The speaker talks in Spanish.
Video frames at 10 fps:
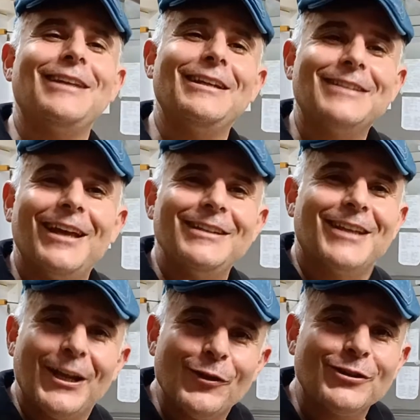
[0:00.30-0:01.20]
estáis,
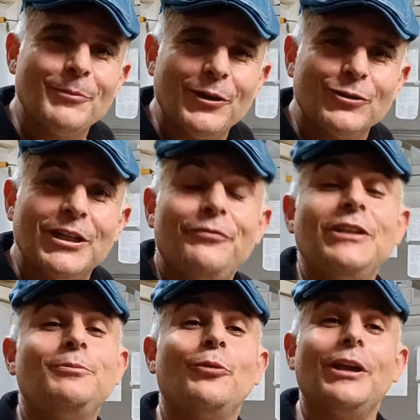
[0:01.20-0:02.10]
queridos amigos de
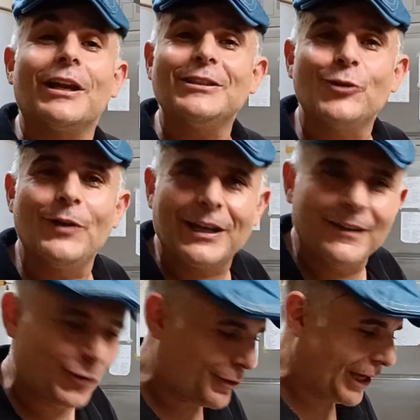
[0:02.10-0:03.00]
Facebook y resto de
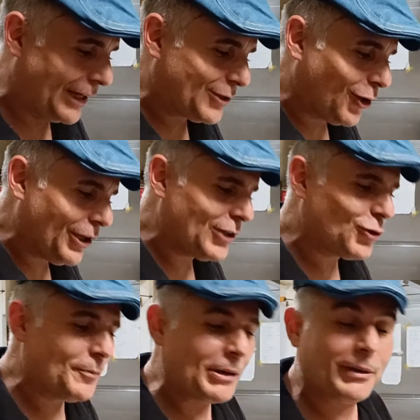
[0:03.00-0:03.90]
redes sociales? Hoy
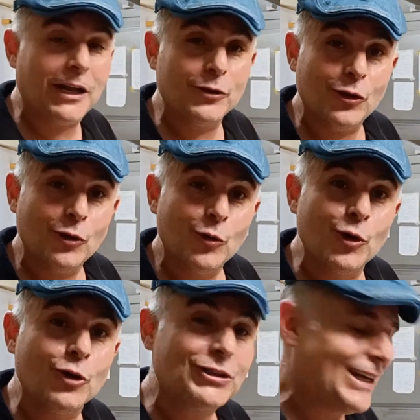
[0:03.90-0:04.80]
estoy preparando
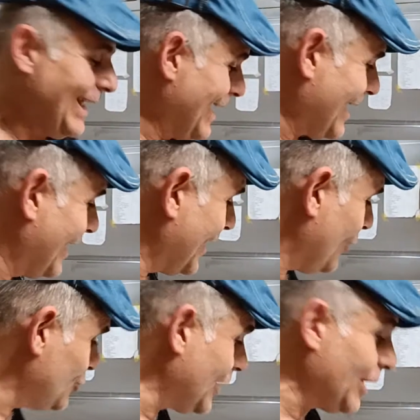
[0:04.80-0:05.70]
unos
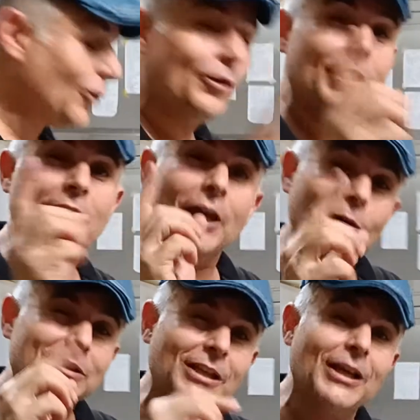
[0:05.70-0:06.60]
cangrejos de río y quiero
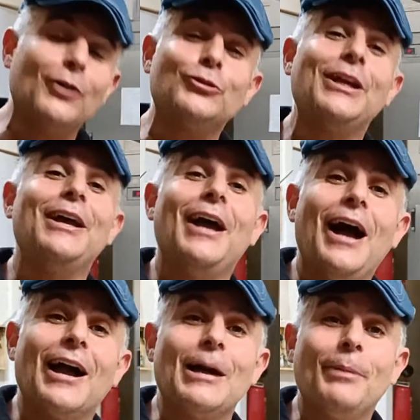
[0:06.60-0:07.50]
enseñaros
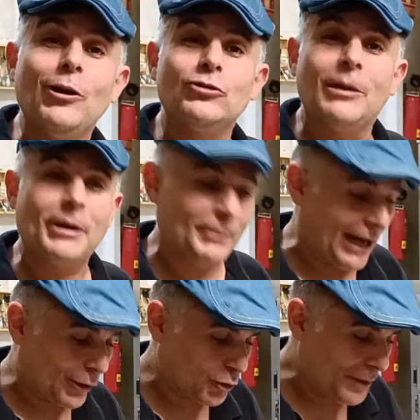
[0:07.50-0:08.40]
a caparlos y a
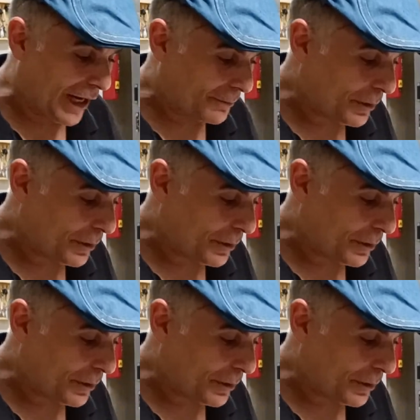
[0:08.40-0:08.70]
prepararlos. Mirad,